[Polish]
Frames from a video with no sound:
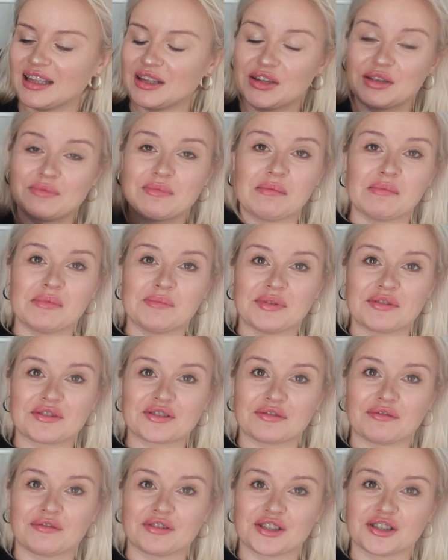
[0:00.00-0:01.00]
No i mamy
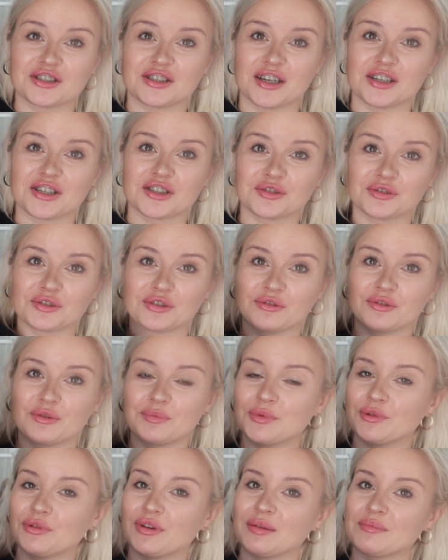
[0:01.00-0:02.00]
pierwszą rzecz, którą
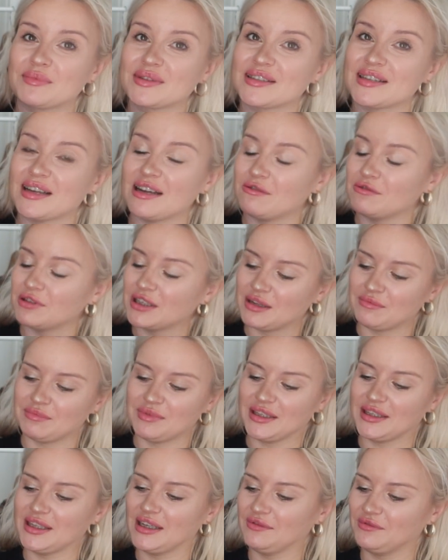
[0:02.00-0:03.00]
kupiłam
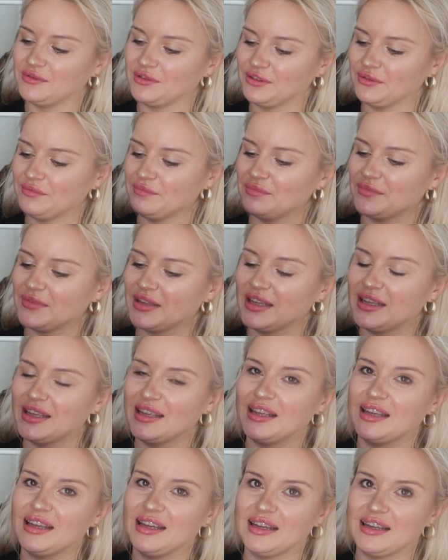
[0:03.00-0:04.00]
całkiem niedawno.
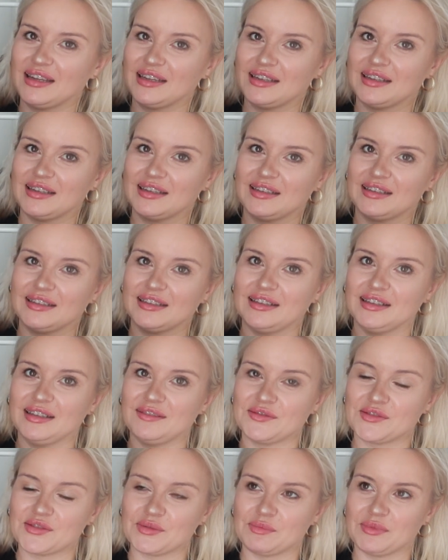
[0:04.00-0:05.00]
E,
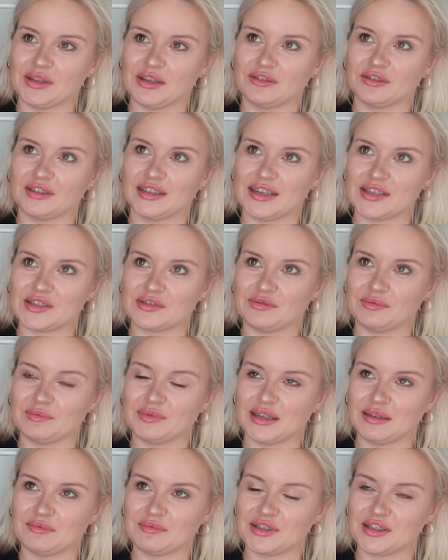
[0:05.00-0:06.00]
I w sumie od razu
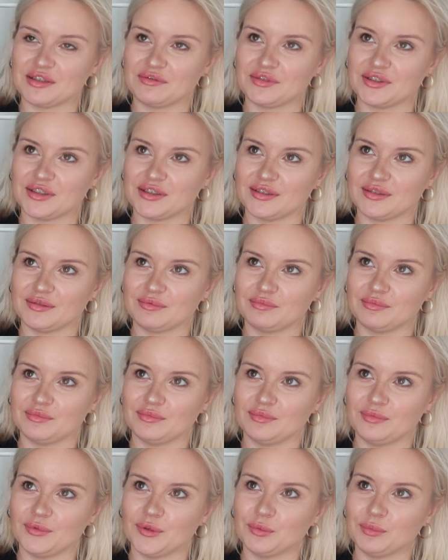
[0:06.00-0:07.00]
wybrałam się w
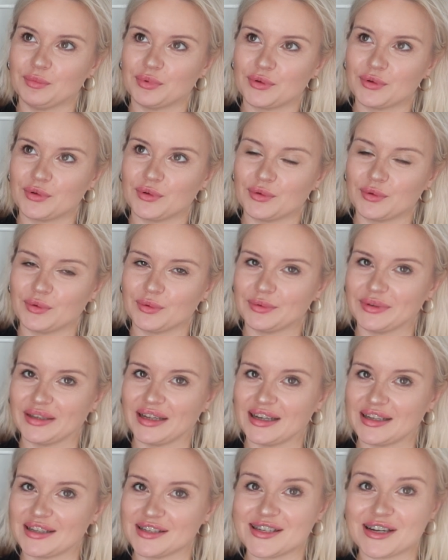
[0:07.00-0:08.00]
tym lumpku
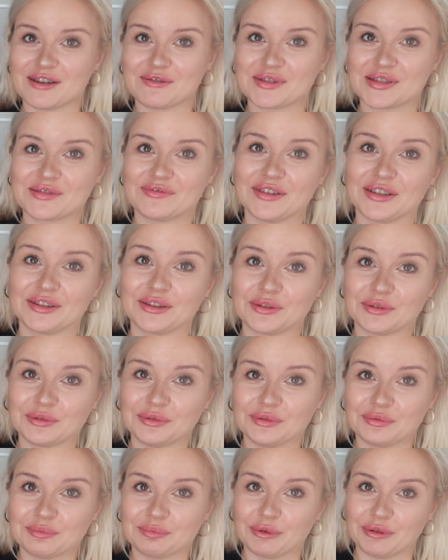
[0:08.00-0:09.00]
na dział
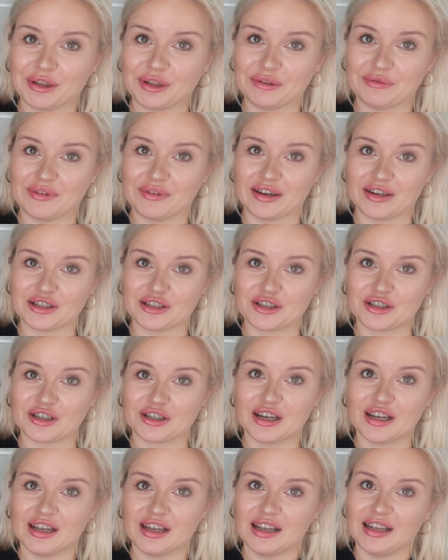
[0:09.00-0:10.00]
swetrów,
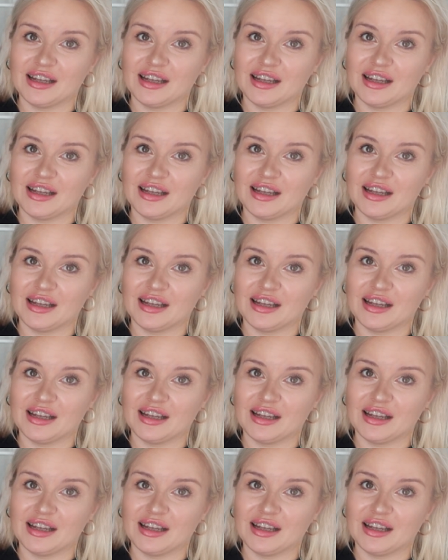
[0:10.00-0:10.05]
ponieważ